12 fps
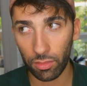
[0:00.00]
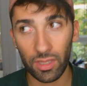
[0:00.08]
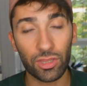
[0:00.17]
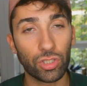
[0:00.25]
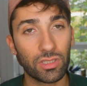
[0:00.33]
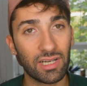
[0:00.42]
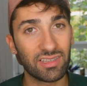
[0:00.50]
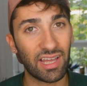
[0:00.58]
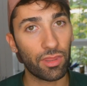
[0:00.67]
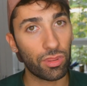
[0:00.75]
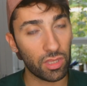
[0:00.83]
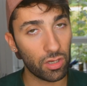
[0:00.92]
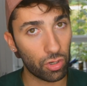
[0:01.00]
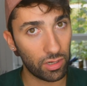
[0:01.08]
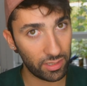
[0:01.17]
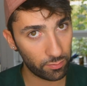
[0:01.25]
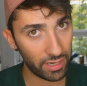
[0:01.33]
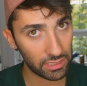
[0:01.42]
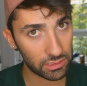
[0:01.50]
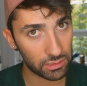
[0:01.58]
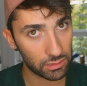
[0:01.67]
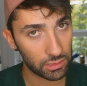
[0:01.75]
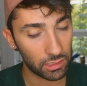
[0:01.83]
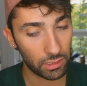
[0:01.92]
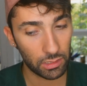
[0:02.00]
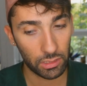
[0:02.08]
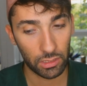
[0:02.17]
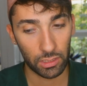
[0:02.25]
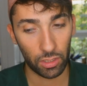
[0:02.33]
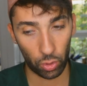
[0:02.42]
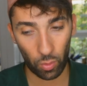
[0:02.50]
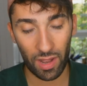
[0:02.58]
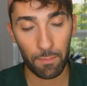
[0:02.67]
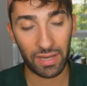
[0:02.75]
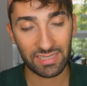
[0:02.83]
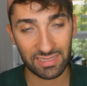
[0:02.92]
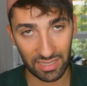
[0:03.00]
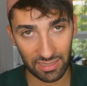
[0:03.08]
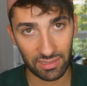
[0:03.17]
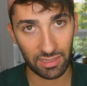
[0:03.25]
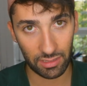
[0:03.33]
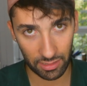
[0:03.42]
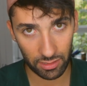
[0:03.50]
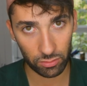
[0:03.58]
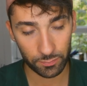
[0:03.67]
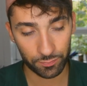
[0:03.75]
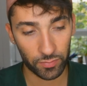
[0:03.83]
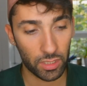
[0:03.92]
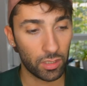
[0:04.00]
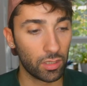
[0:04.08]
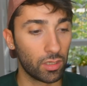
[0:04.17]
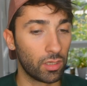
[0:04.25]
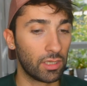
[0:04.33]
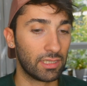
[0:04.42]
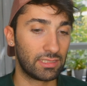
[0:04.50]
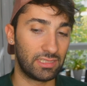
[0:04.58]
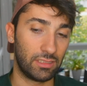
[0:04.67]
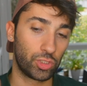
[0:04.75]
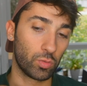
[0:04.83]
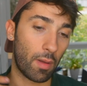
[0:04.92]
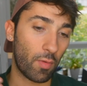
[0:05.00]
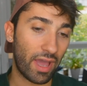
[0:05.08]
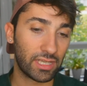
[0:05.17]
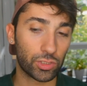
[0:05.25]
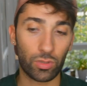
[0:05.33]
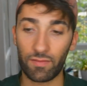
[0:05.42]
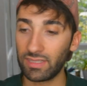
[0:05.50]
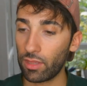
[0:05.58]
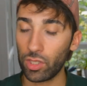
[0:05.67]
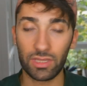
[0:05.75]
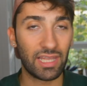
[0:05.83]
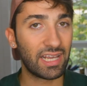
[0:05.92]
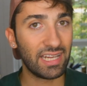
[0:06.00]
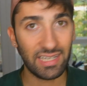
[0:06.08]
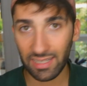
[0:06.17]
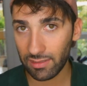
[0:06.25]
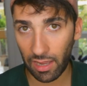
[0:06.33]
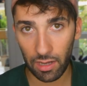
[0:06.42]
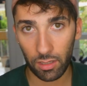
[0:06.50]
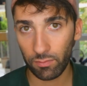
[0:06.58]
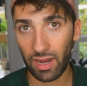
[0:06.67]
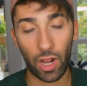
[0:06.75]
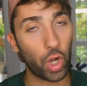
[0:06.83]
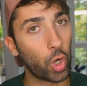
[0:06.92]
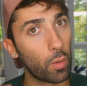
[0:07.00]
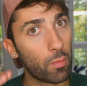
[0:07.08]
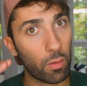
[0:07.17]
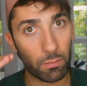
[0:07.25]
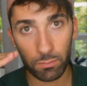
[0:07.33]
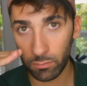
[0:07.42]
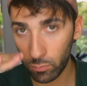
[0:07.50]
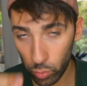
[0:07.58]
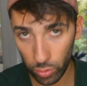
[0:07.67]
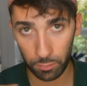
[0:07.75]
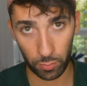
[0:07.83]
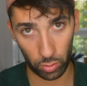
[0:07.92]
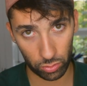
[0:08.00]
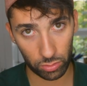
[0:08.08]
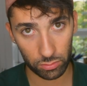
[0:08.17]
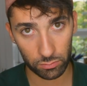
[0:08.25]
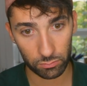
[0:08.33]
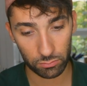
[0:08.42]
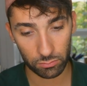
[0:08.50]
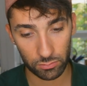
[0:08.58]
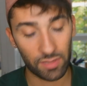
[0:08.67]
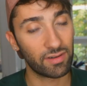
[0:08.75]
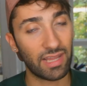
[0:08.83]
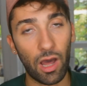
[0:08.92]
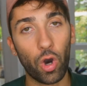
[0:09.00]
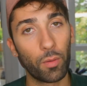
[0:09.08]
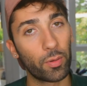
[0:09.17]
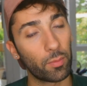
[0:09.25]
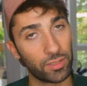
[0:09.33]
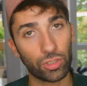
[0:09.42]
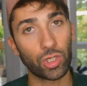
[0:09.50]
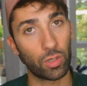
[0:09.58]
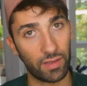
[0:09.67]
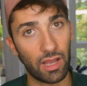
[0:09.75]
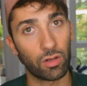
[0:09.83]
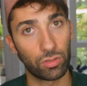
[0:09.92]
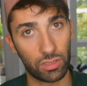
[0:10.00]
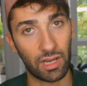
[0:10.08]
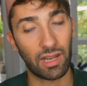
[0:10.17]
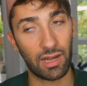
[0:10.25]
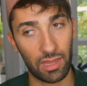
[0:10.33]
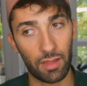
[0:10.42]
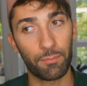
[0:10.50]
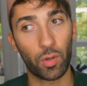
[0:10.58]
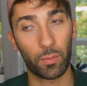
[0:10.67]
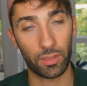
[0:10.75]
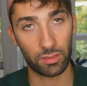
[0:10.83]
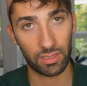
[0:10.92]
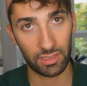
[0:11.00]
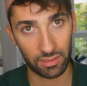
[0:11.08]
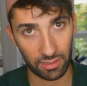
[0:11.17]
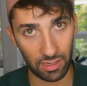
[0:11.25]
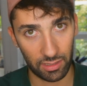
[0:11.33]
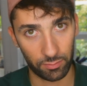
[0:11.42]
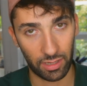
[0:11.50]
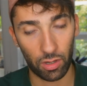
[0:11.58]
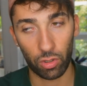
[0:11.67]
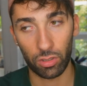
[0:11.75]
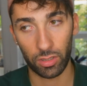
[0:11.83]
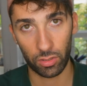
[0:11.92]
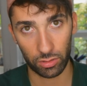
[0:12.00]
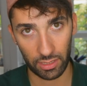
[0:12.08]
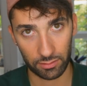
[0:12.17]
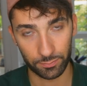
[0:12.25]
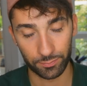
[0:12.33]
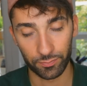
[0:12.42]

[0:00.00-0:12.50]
135 libras, lo cual es bastante dinero. Si sumamos a eso una habitación de 500 libras como muy poco, de verdad os prometo que no vais a encontrar nada por menos de 500 libras, os lo digo ya.